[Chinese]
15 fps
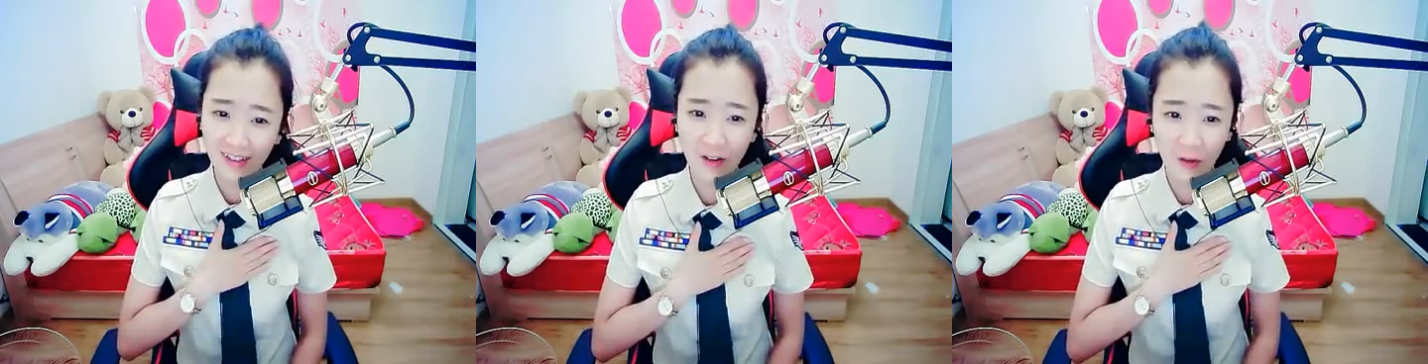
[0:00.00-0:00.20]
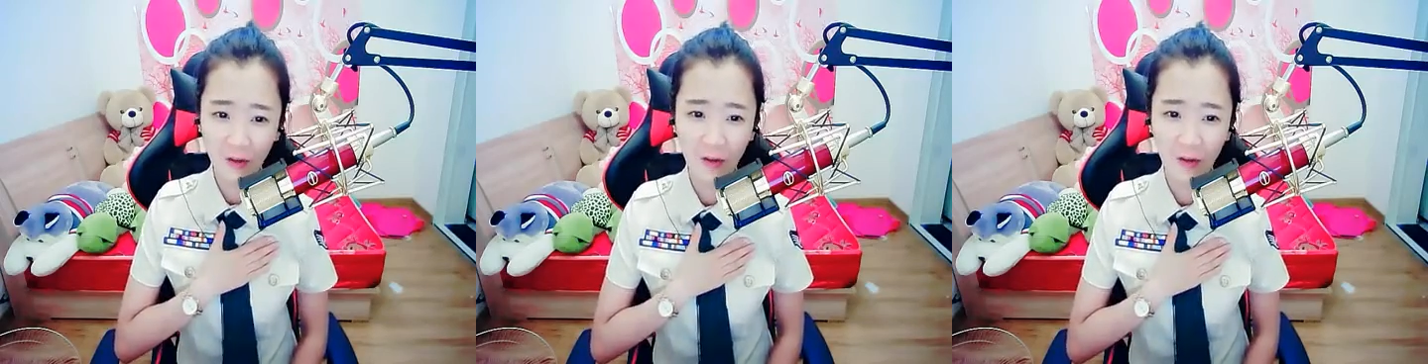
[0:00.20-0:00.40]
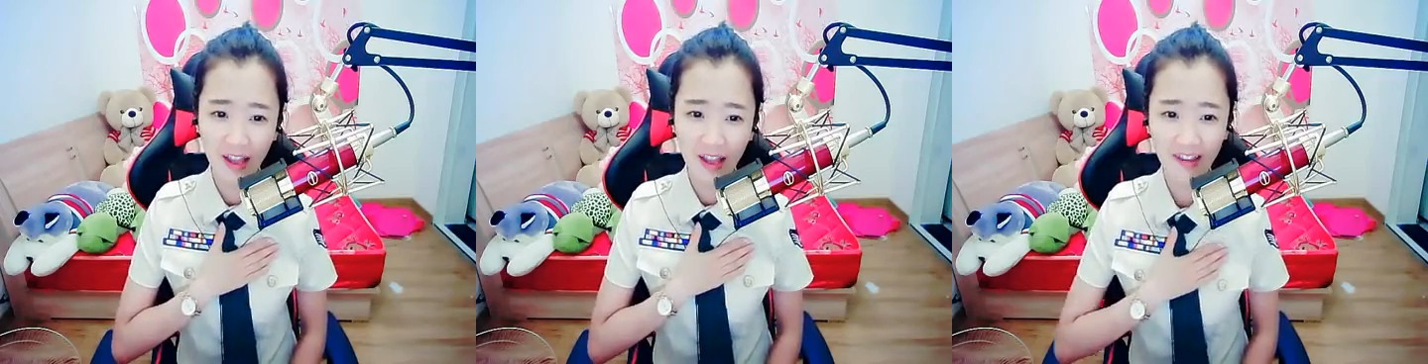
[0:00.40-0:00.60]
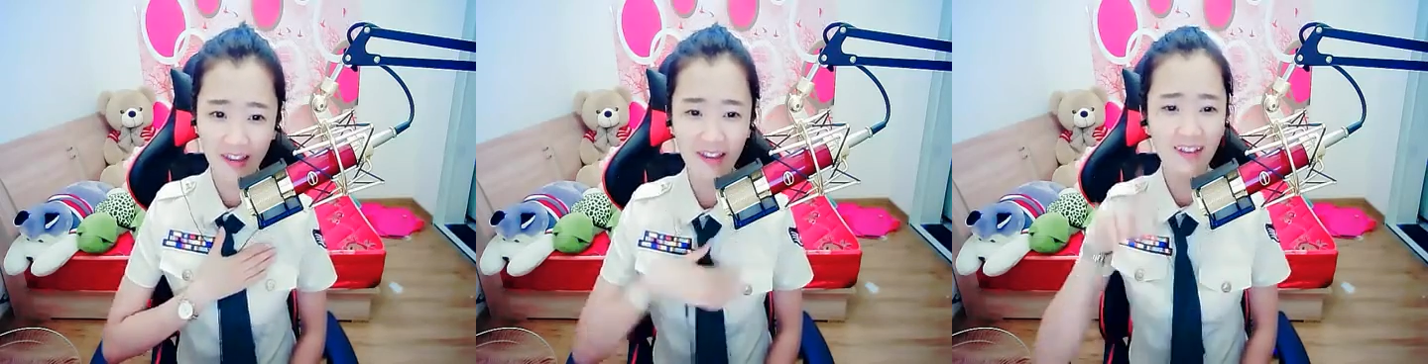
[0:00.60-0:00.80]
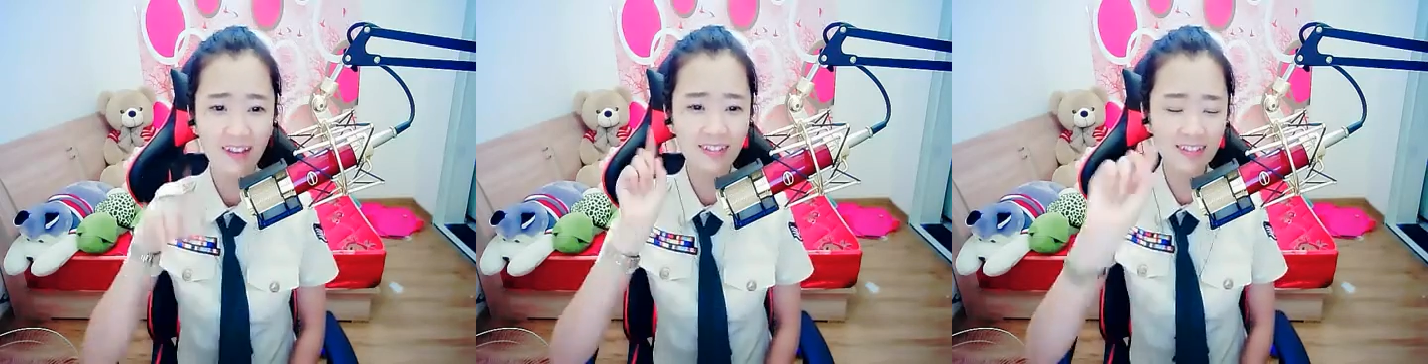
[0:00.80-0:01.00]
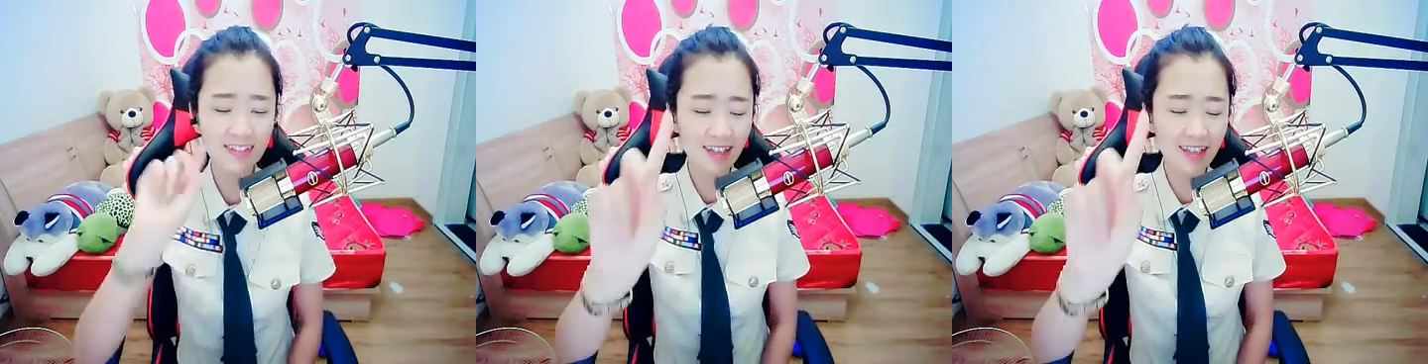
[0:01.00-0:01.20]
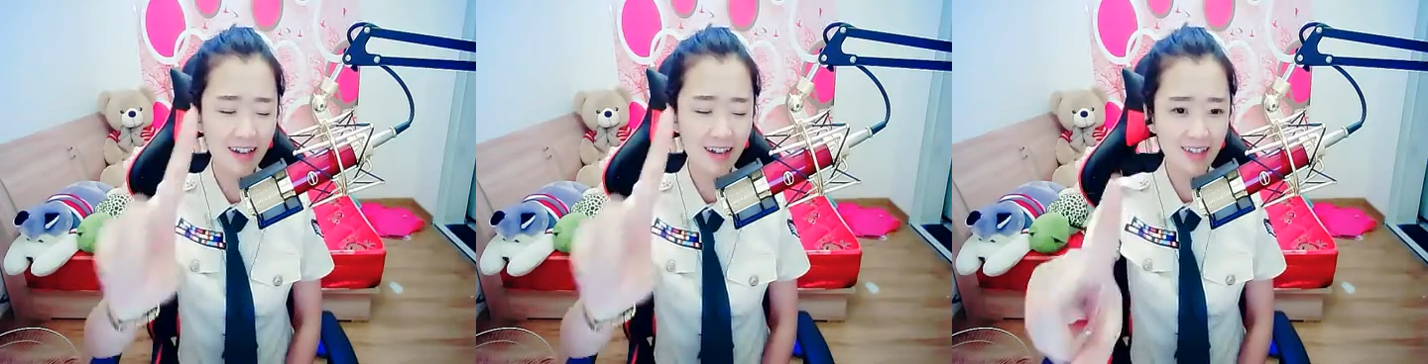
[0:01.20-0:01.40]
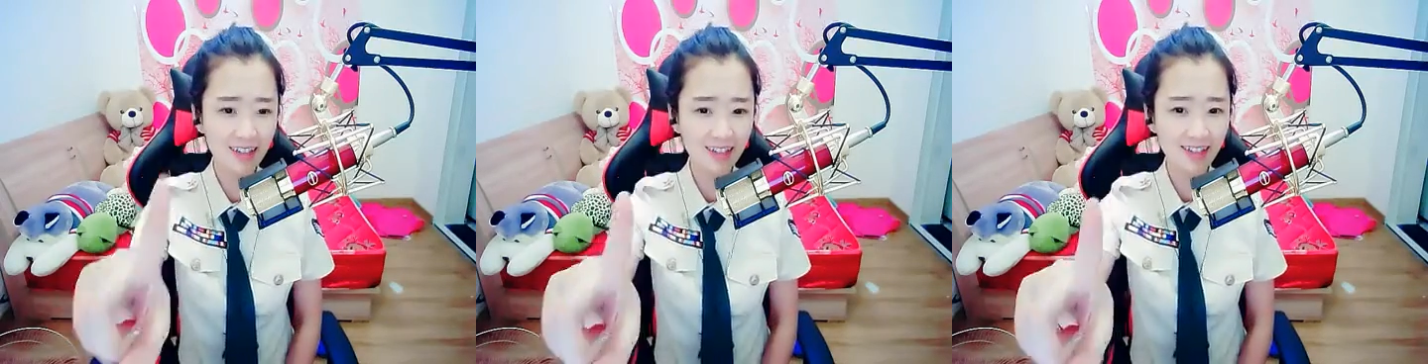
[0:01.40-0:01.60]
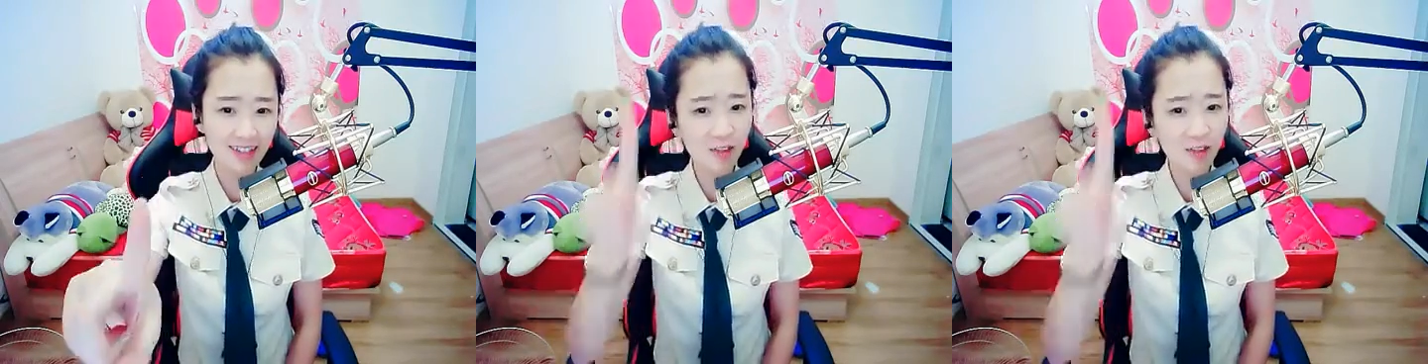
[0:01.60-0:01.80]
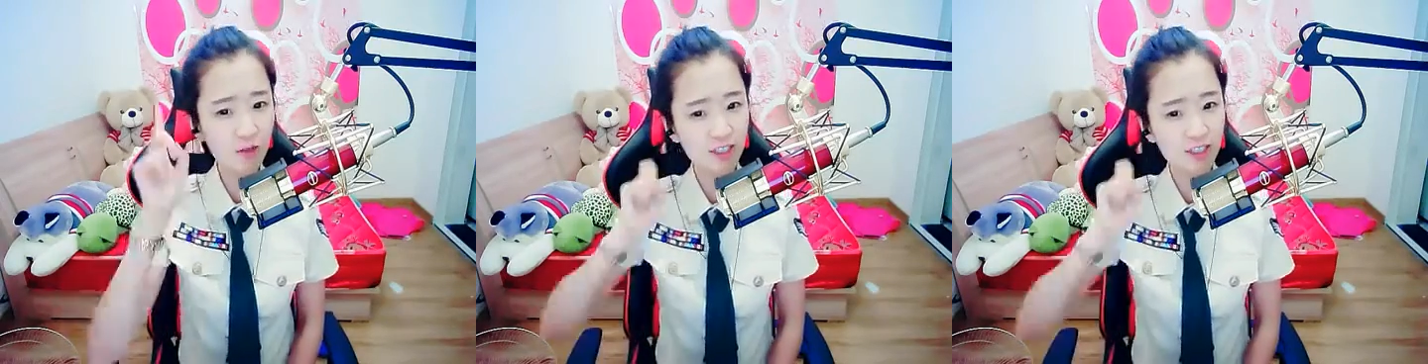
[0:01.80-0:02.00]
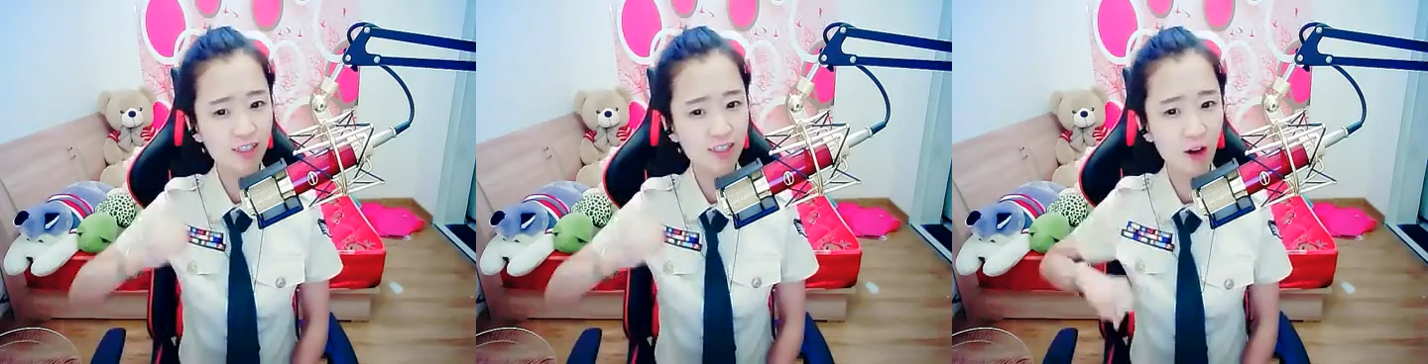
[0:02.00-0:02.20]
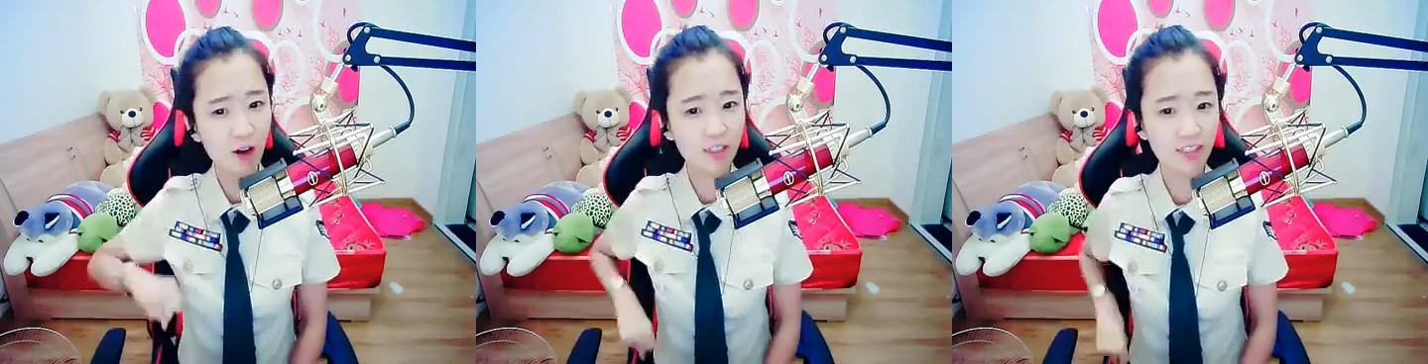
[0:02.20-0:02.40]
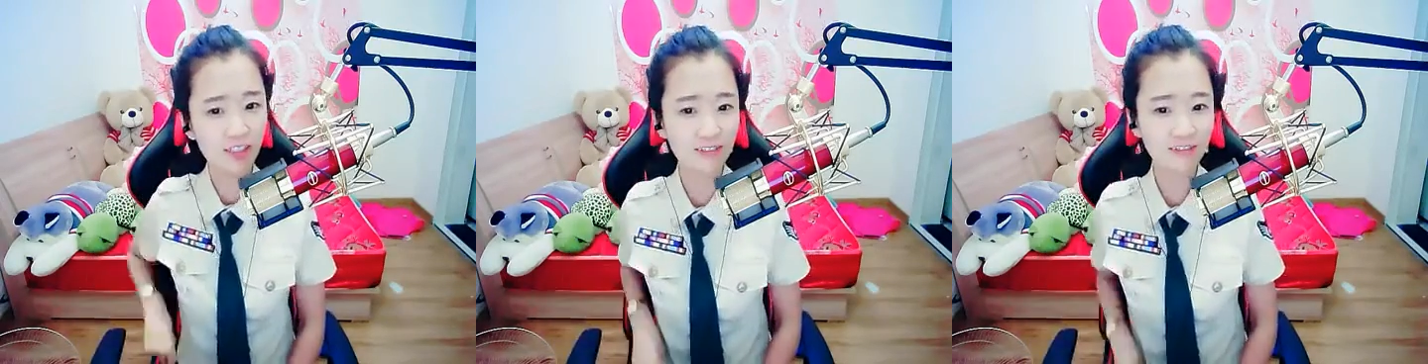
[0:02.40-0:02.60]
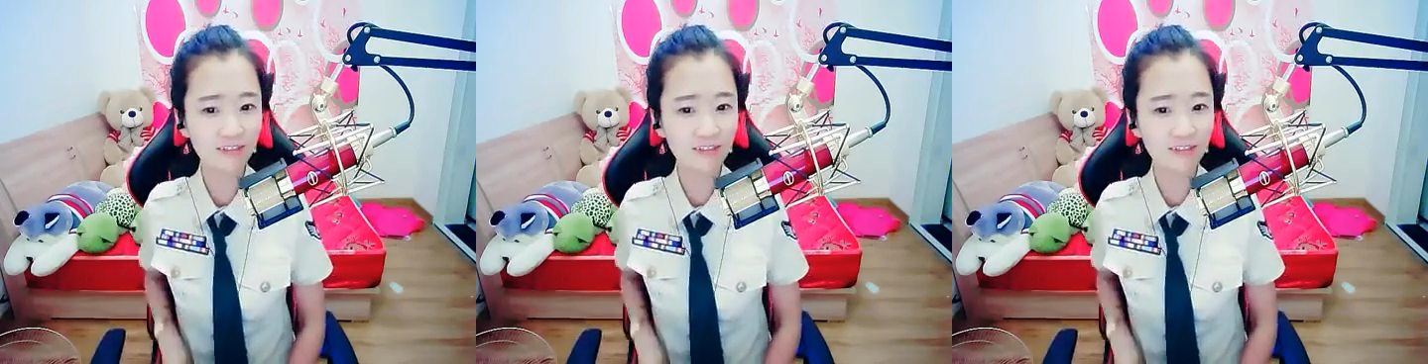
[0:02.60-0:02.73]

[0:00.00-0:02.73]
灰。贱人就是矫情。